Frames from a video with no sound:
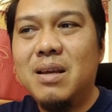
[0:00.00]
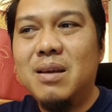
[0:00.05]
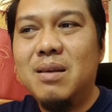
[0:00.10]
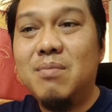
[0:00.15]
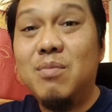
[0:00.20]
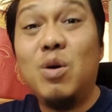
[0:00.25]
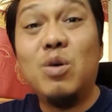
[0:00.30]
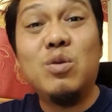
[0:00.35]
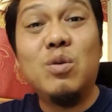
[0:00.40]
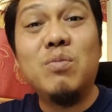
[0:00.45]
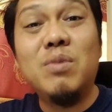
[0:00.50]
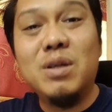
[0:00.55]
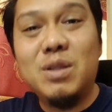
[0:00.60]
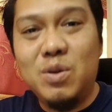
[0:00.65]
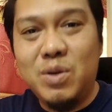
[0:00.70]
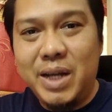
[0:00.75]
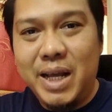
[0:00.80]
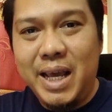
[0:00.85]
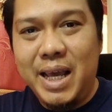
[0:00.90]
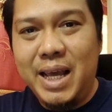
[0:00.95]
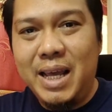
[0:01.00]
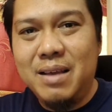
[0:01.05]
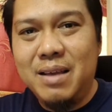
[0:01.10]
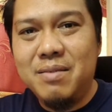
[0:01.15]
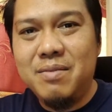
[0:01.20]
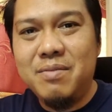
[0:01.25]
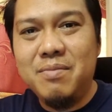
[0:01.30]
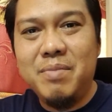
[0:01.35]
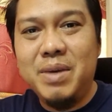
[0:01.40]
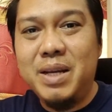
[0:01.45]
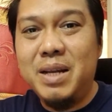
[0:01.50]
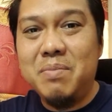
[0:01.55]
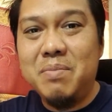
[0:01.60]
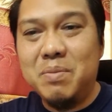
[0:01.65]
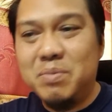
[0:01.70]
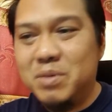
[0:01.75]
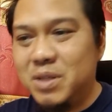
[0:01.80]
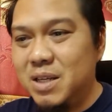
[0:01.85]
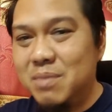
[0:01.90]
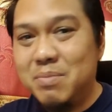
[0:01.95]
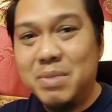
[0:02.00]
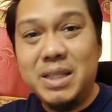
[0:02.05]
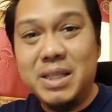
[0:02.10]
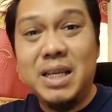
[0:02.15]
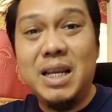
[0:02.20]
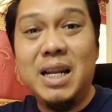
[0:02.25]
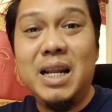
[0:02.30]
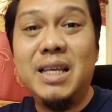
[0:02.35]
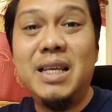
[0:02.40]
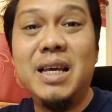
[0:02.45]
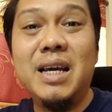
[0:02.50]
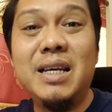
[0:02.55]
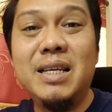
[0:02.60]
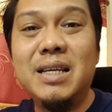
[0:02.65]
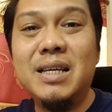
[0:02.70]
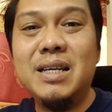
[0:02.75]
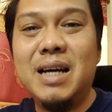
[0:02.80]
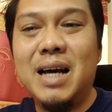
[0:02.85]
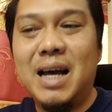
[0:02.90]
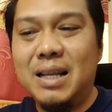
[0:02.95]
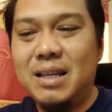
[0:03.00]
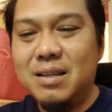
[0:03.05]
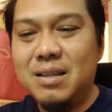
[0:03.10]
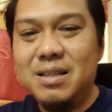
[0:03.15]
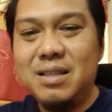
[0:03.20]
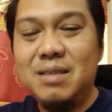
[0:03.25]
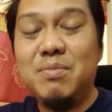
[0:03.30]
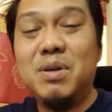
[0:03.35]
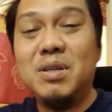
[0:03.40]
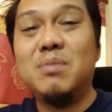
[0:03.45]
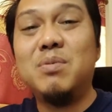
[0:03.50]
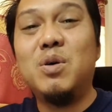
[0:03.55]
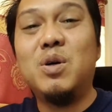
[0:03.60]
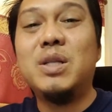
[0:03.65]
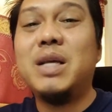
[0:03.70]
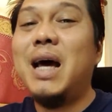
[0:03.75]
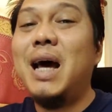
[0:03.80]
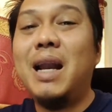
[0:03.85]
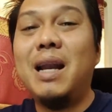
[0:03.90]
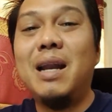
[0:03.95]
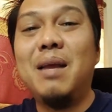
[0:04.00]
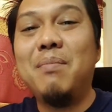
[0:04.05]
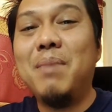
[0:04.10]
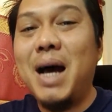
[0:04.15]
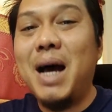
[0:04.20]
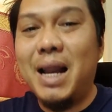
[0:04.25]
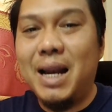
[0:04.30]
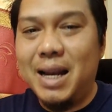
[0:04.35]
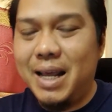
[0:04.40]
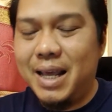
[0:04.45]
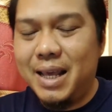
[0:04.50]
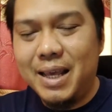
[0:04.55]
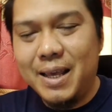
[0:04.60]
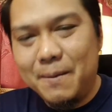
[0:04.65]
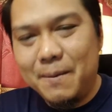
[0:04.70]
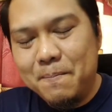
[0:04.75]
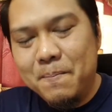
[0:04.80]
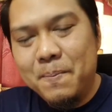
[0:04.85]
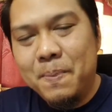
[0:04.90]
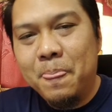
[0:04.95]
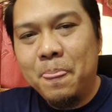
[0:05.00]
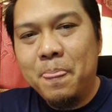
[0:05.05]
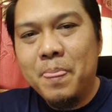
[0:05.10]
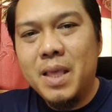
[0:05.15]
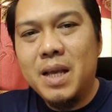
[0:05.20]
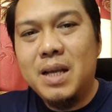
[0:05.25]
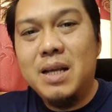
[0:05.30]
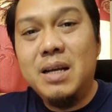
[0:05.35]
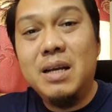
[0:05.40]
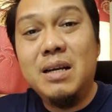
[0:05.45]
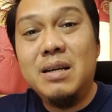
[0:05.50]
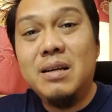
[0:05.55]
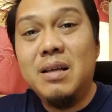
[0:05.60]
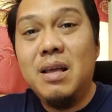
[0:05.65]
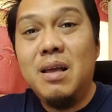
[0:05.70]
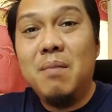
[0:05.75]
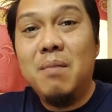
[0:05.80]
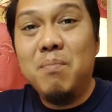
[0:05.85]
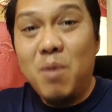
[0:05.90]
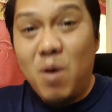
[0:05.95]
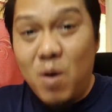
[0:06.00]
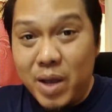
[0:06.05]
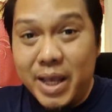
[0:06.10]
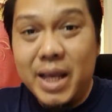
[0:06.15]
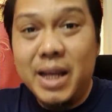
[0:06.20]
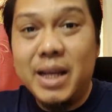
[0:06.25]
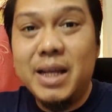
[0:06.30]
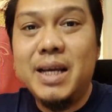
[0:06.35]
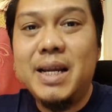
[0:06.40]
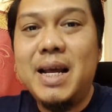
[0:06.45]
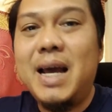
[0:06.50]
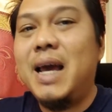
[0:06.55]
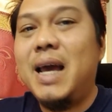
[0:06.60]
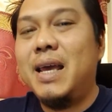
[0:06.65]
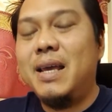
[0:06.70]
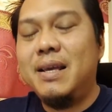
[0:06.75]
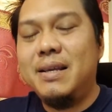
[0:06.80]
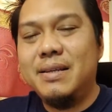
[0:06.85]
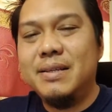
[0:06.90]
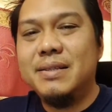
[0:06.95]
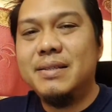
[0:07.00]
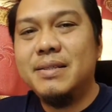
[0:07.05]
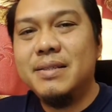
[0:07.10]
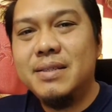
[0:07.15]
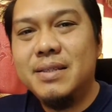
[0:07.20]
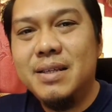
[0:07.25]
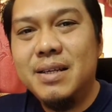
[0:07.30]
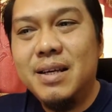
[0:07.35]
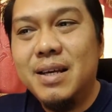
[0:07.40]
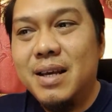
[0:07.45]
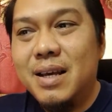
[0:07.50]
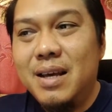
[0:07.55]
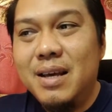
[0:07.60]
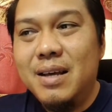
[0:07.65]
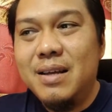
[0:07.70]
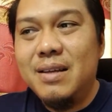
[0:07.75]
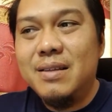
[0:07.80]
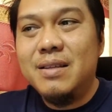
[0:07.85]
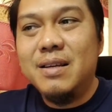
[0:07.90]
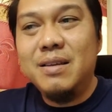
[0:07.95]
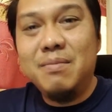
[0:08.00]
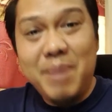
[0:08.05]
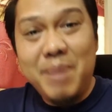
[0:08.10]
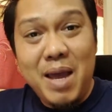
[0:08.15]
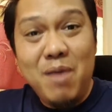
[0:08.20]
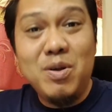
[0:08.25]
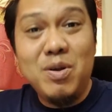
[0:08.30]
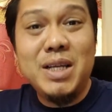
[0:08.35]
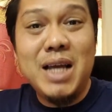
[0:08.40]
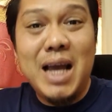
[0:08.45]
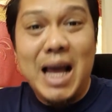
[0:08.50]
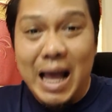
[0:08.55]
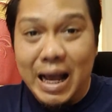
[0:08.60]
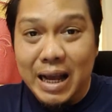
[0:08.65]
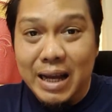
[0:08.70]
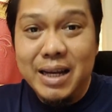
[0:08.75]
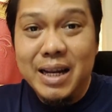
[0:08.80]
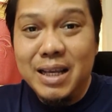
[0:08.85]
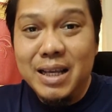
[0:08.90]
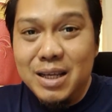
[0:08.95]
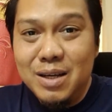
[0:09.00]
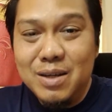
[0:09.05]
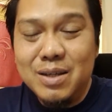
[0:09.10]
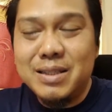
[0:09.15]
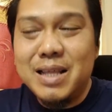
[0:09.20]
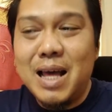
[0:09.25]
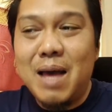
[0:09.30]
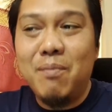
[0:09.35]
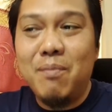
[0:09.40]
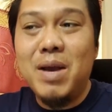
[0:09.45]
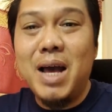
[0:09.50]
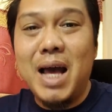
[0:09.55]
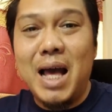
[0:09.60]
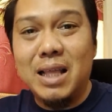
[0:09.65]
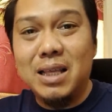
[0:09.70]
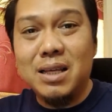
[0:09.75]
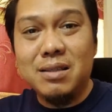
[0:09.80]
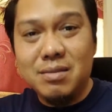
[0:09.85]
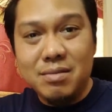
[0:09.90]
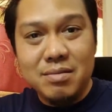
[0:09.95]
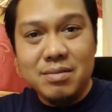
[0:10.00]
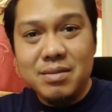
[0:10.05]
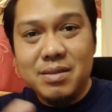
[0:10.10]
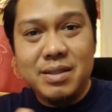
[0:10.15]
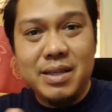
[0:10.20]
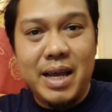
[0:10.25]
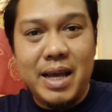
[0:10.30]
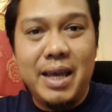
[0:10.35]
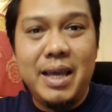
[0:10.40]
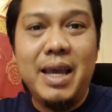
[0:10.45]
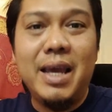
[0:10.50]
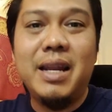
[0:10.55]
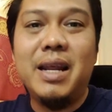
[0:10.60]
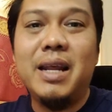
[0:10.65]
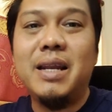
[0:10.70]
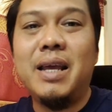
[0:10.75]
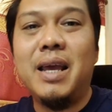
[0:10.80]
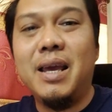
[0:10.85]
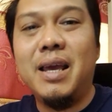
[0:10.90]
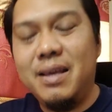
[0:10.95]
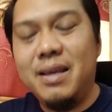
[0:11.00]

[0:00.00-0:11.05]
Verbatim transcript: เหมาะสมกับตนเอง ไม่ได้แบบซื้อมาทีละเยอะๆอาจจะซื้อมาเฉพาะทานในบ้านอะไรอย่างเงี้ยคือมอยงั้นก็ได้ ถึงแม้ว่าจะหาเงินได้เยอะก็ตาม ก็อาจจะใช้แค่นั้นไง